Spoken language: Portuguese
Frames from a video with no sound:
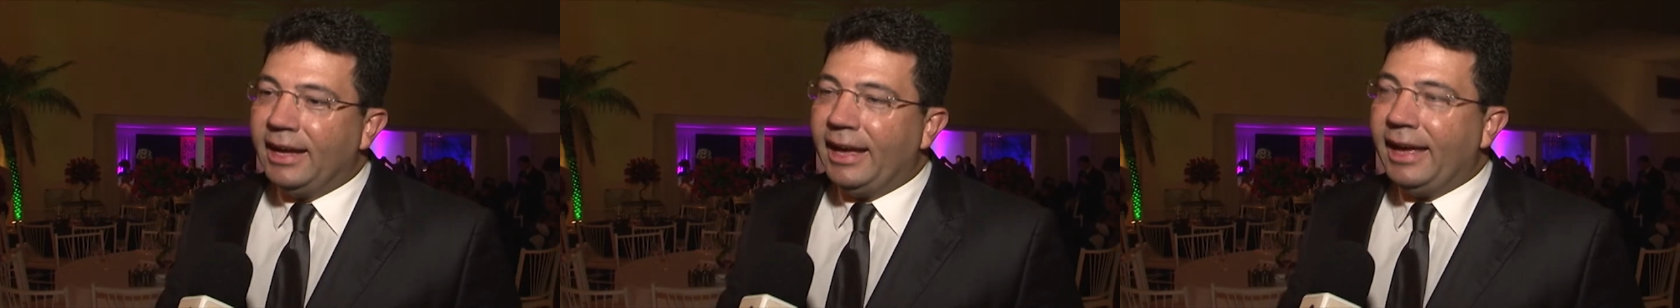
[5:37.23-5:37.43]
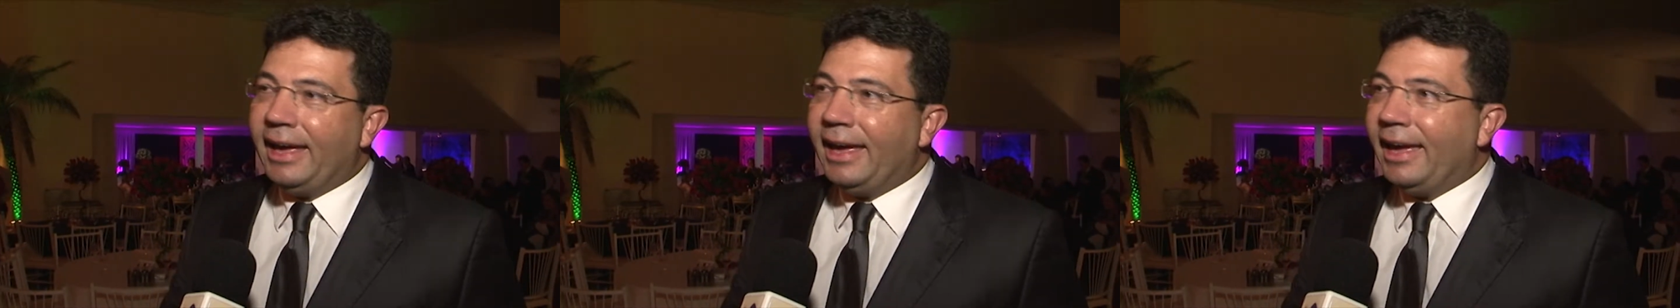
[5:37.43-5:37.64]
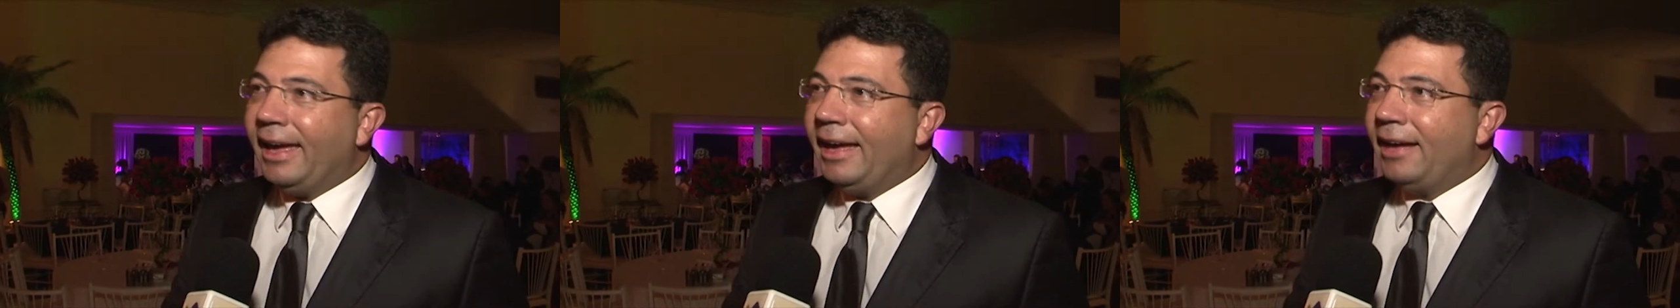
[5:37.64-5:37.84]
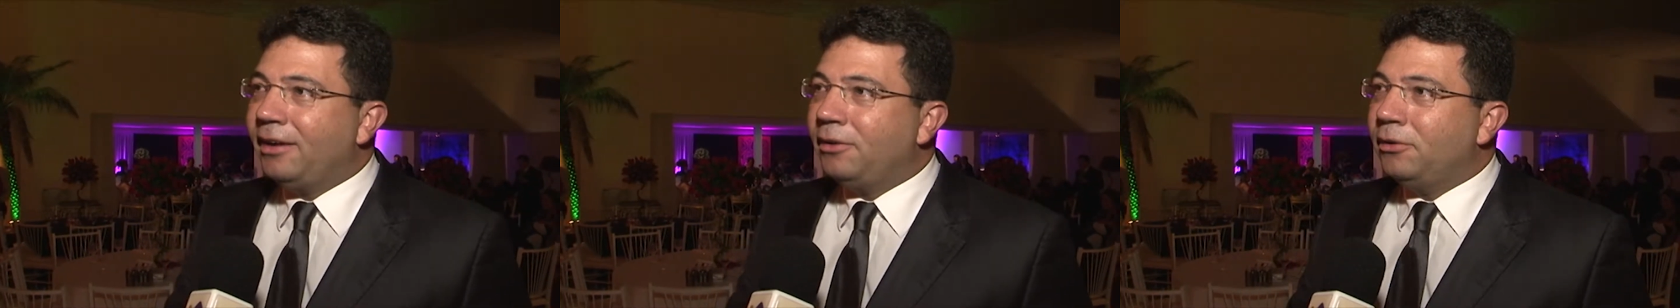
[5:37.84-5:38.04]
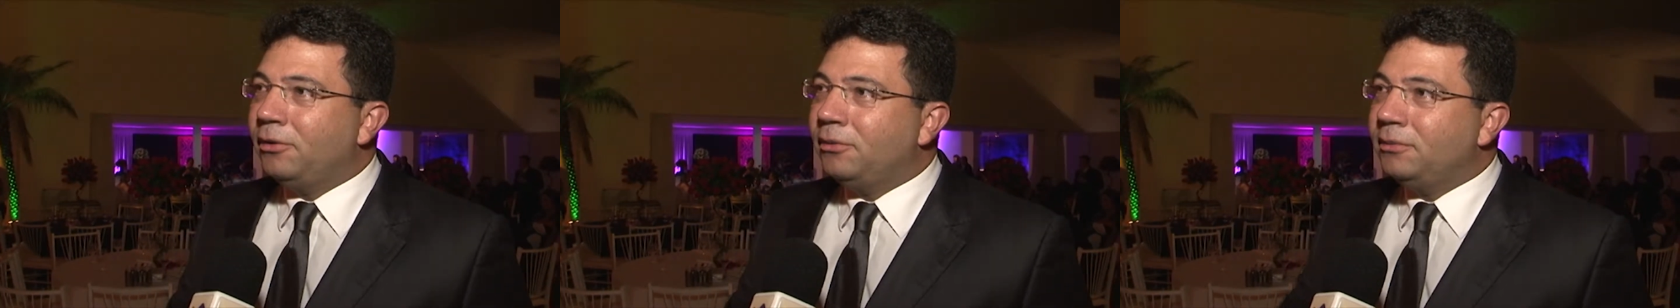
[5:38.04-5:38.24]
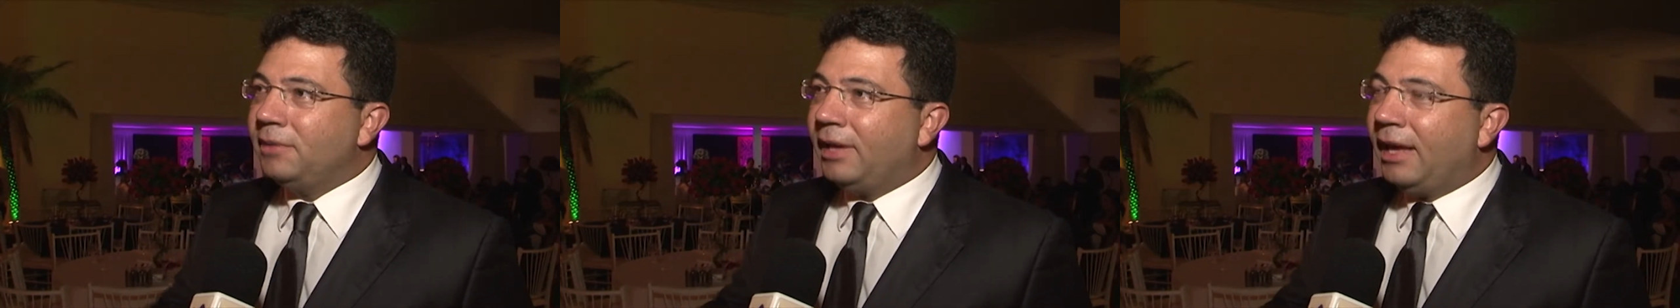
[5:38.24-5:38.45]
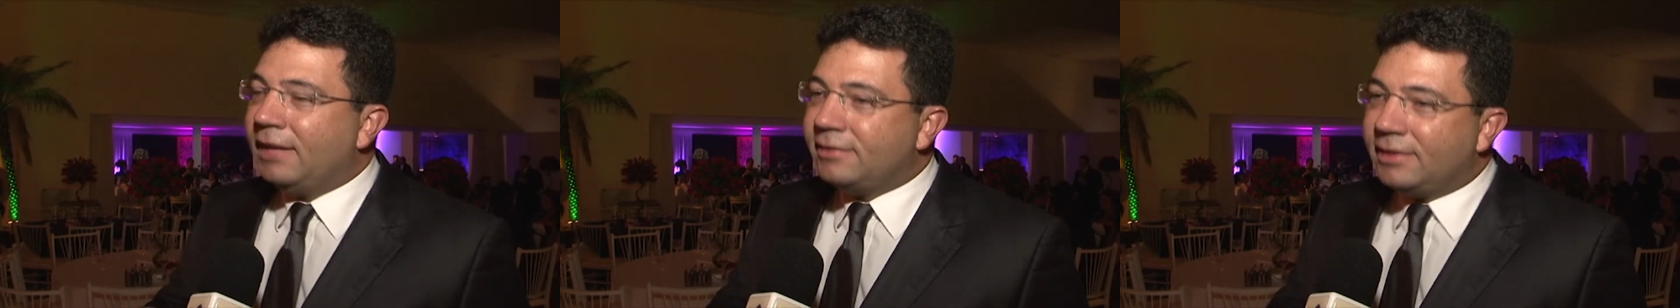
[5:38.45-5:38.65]
É,
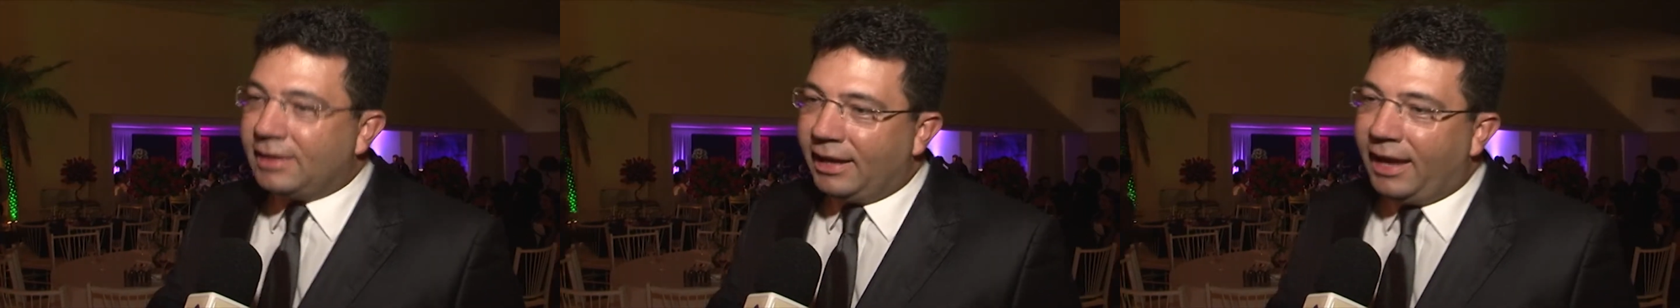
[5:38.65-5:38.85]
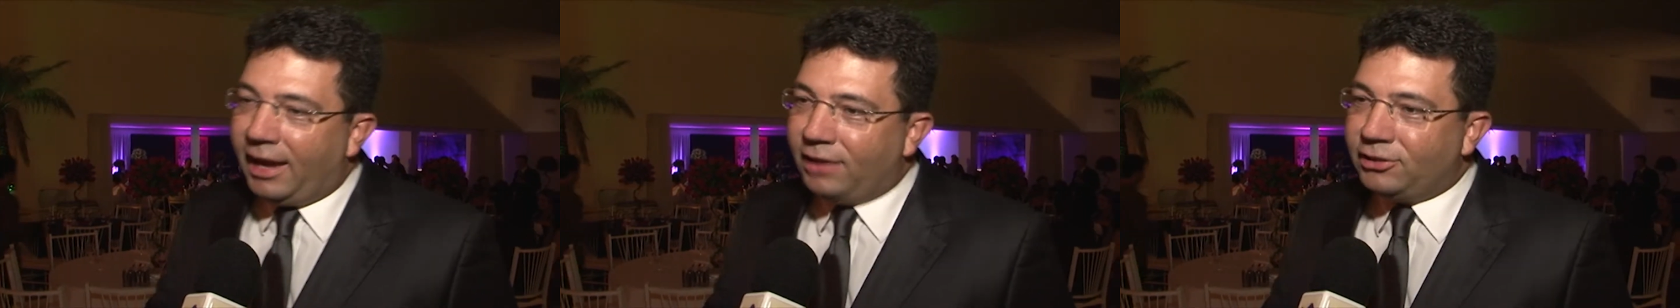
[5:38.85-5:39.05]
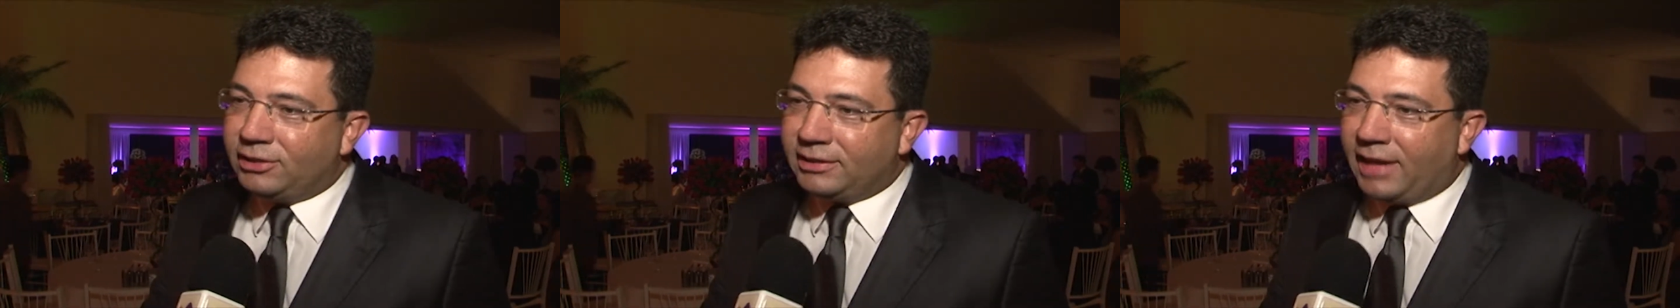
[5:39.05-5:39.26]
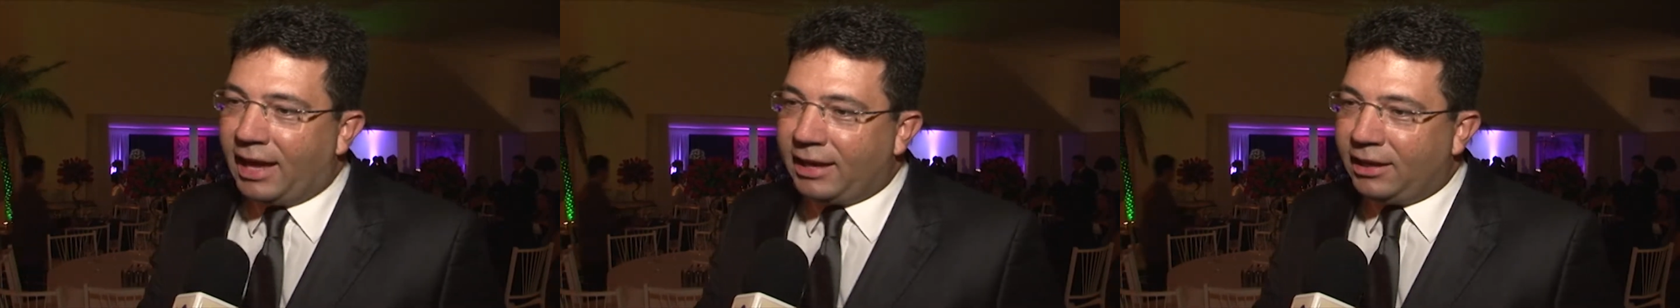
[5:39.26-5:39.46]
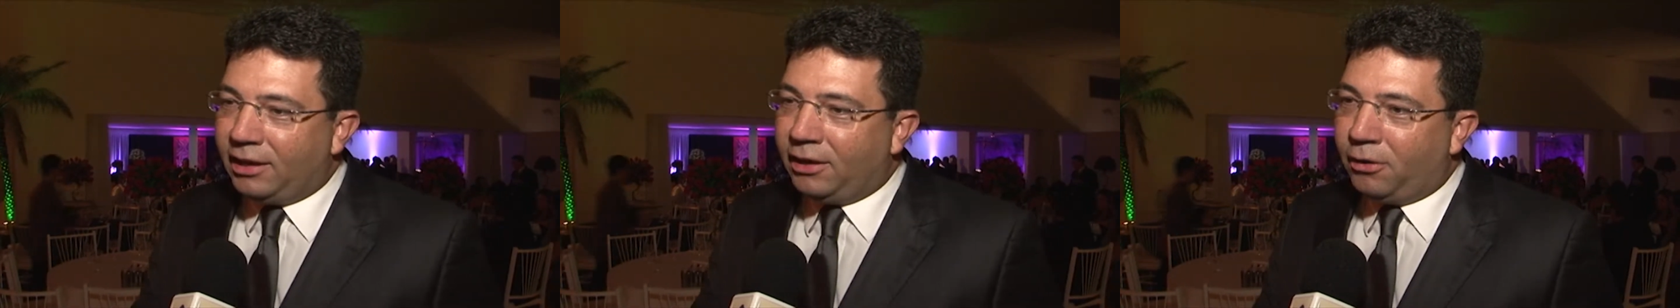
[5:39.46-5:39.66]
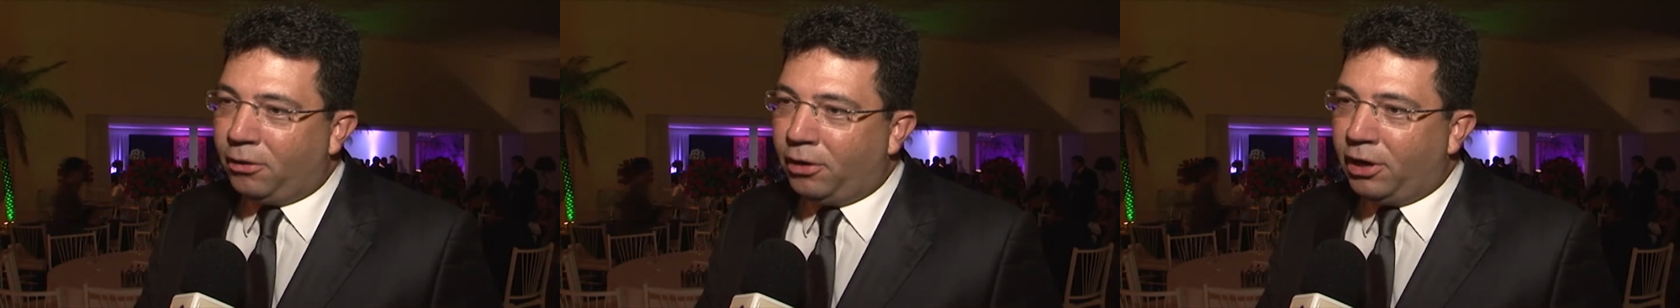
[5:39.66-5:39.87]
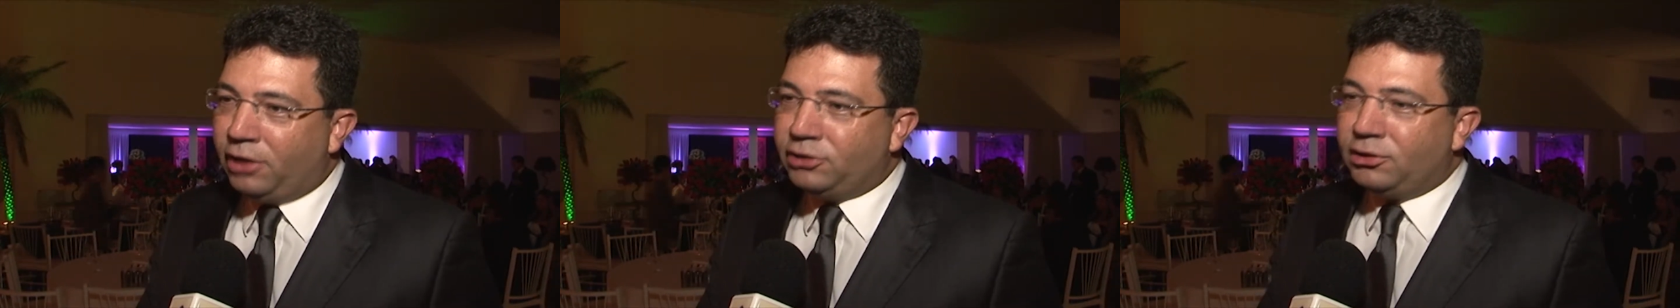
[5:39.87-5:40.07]
esse cliente que está aqui
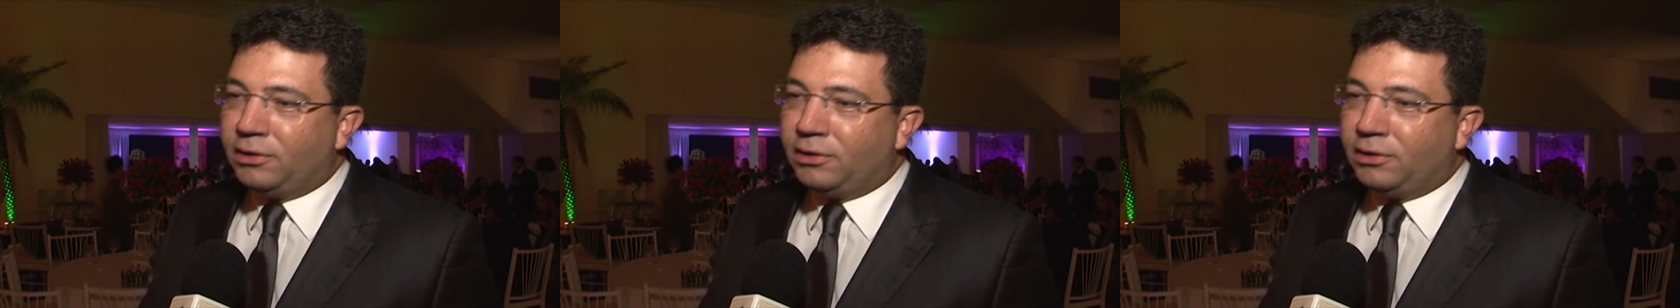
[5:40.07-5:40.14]
hoje,